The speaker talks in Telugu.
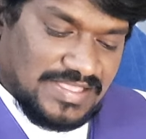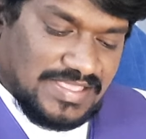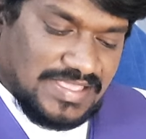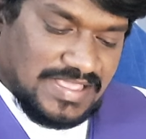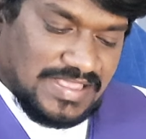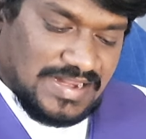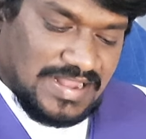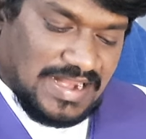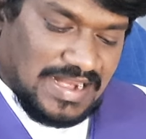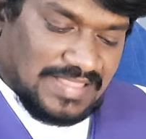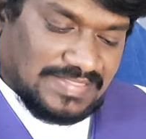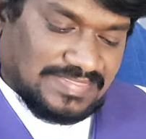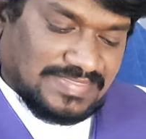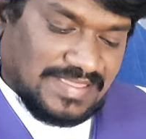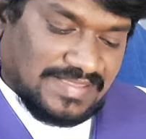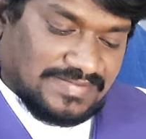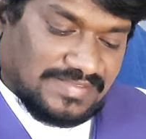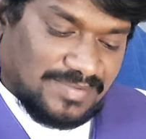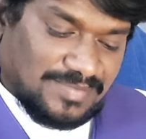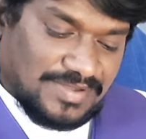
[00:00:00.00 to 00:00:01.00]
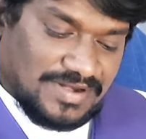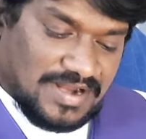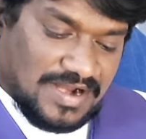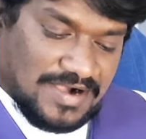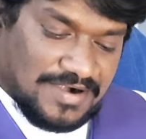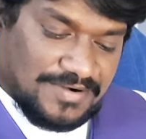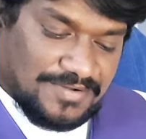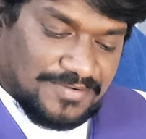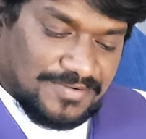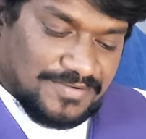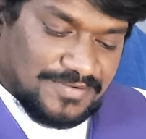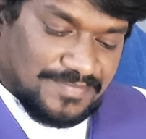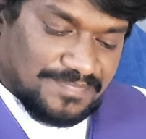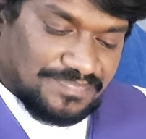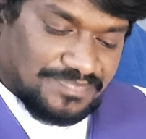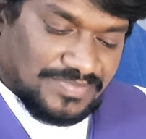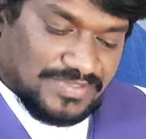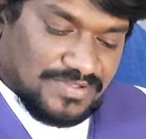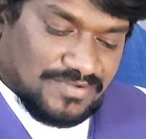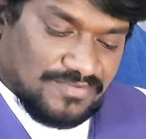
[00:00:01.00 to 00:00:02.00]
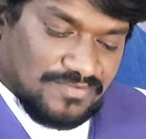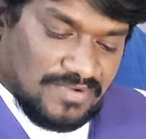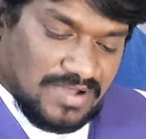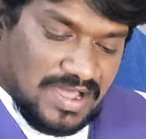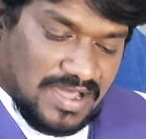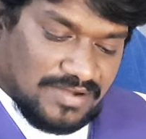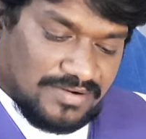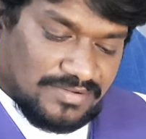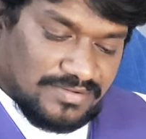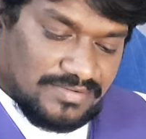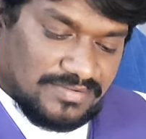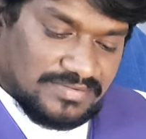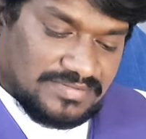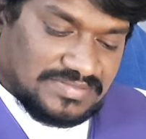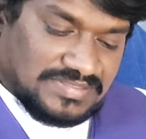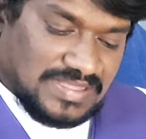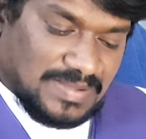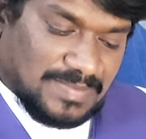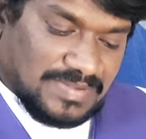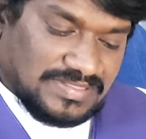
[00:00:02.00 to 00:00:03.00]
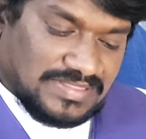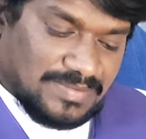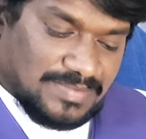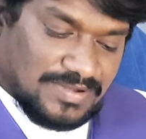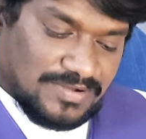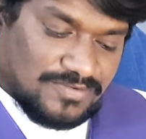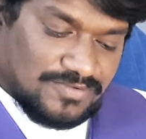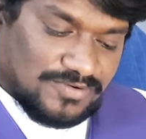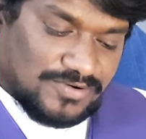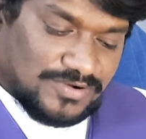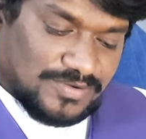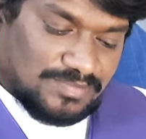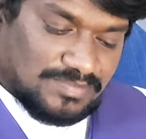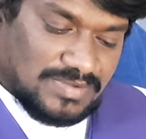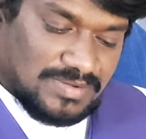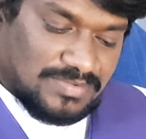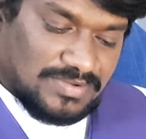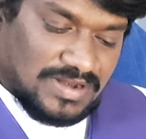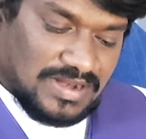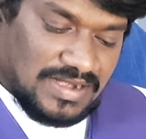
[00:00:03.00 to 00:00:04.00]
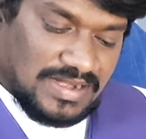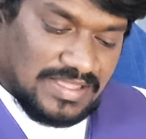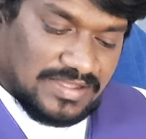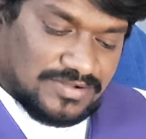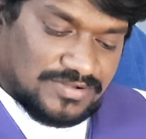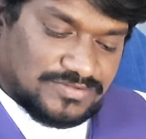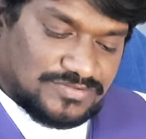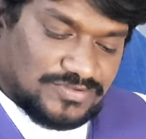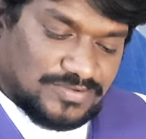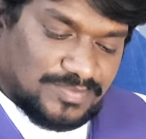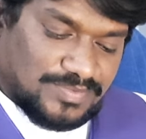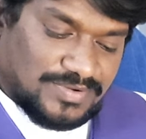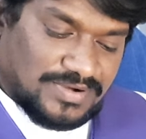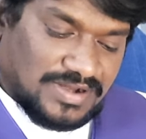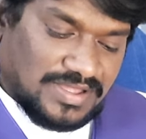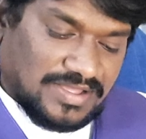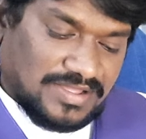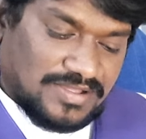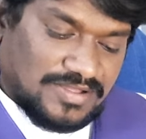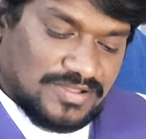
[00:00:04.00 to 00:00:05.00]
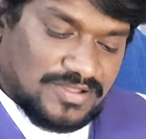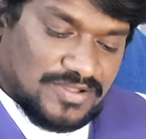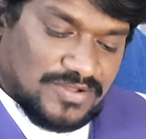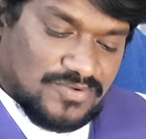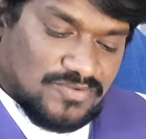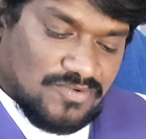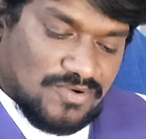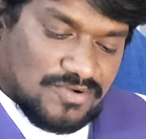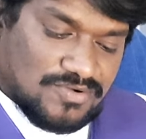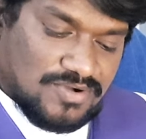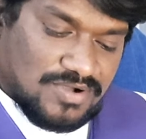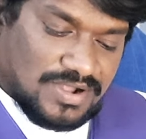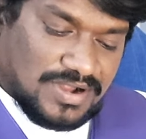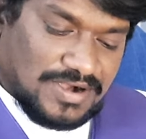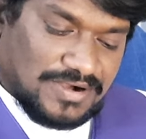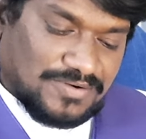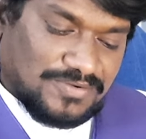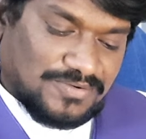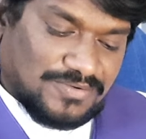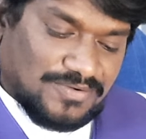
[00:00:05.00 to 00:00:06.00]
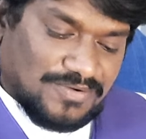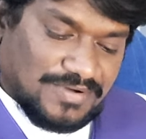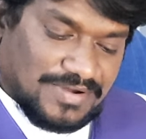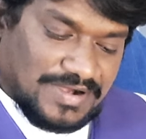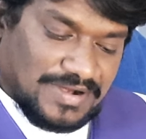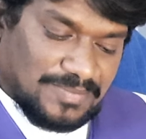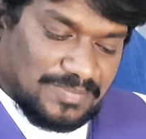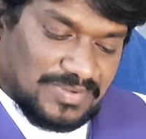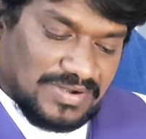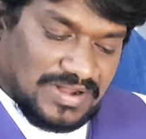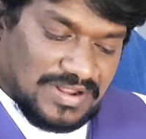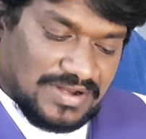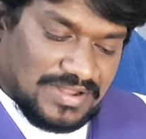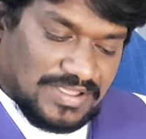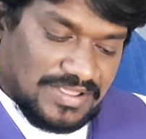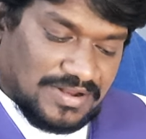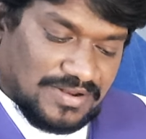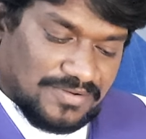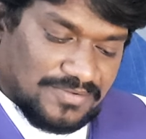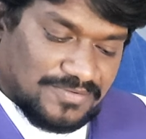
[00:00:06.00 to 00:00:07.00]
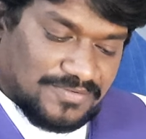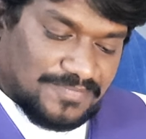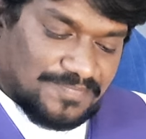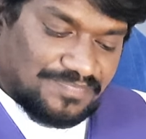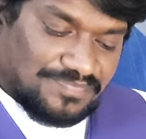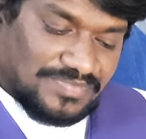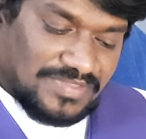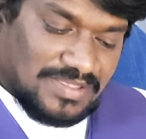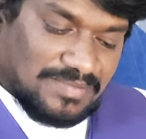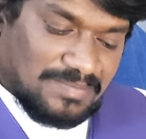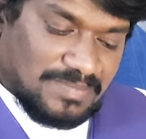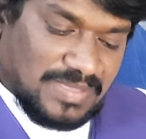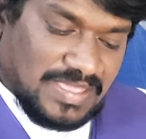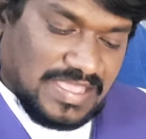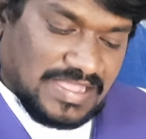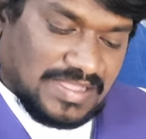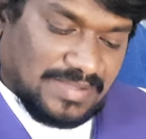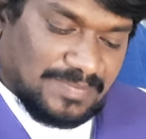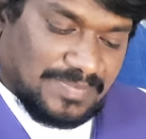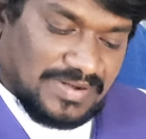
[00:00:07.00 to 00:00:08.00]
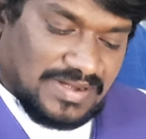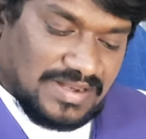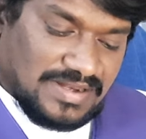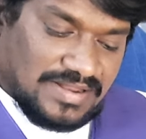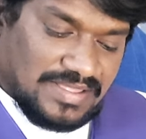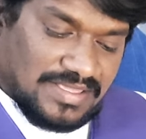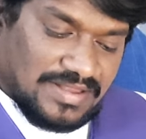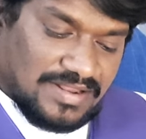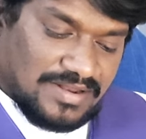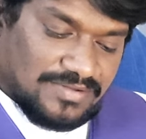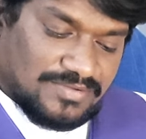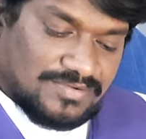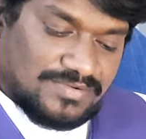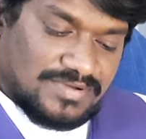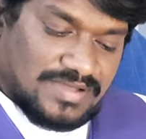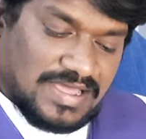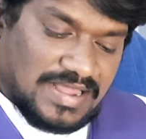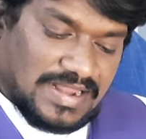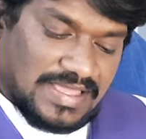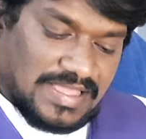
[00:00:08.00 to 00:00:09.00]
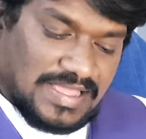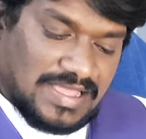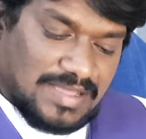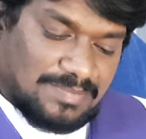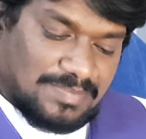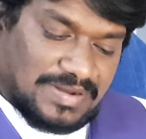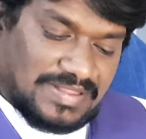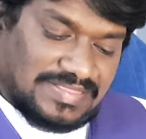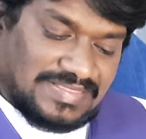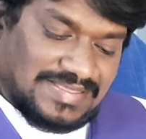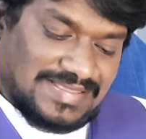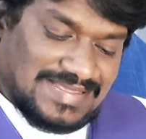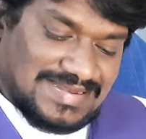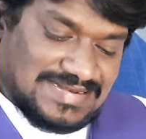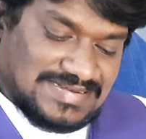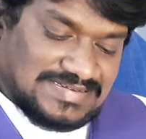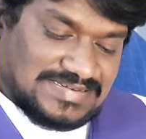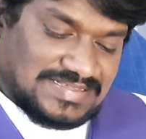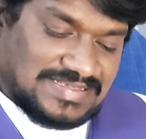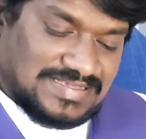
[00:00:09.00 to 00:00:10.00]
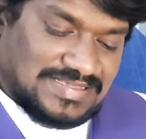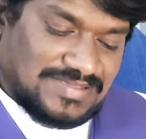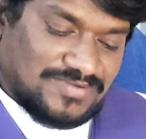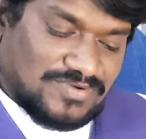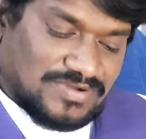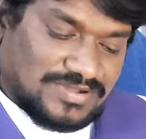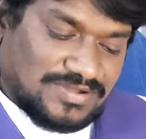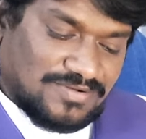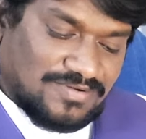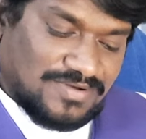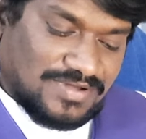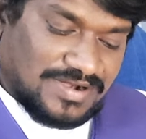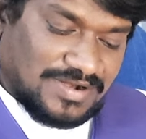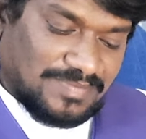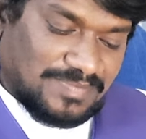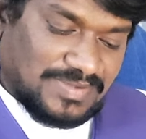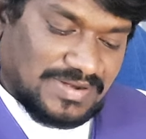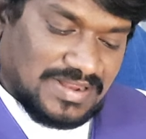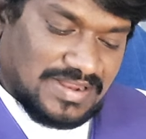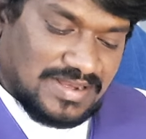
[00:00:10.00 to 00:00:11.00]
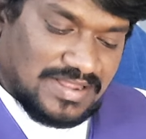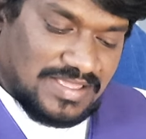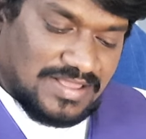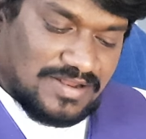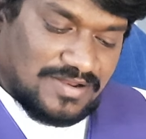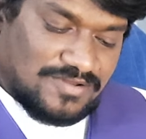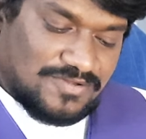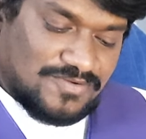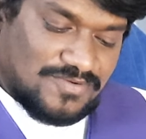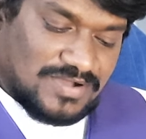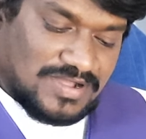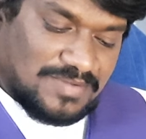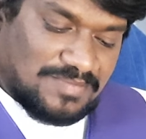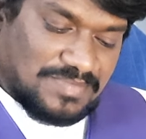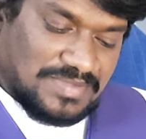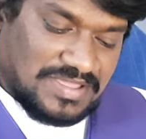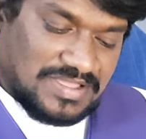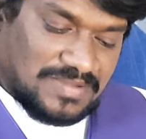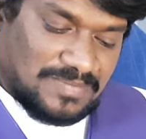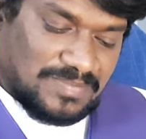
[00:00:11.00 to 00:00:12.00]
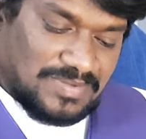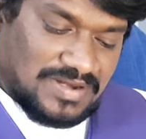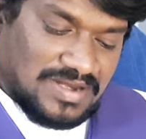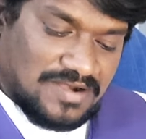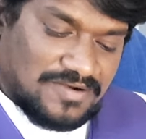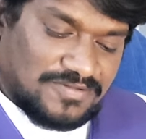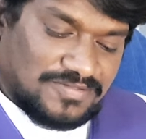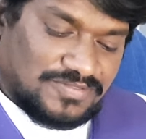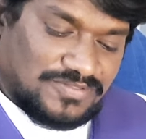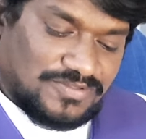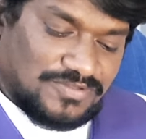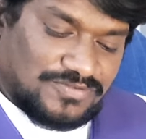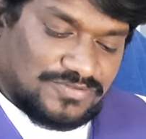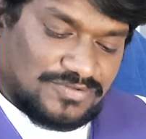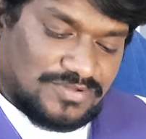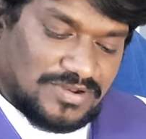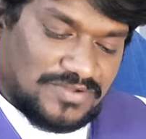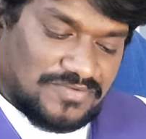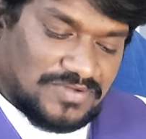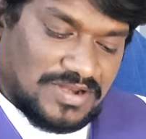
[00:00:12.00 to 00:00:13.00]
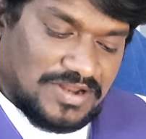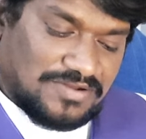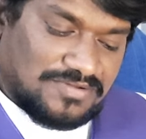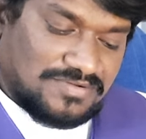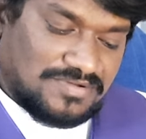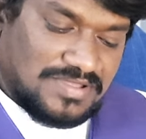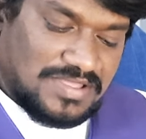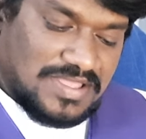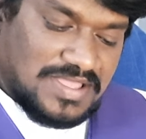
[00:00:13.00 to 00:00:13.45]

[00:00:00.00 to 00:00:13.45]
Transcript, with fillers: ఈ నెల దశమి నాడు వారు తమ తమ కుటుంబముల లెక్క చొప్పున ఒక్కొక్కడు గొర్రెపిల్లనైనను మేకపిల్లనైనను అనగా ప్రతి ఇంటికి ఒక గొర్రెపిల్లనైనను ఒక మేకపిల్లను తీసుకునవలను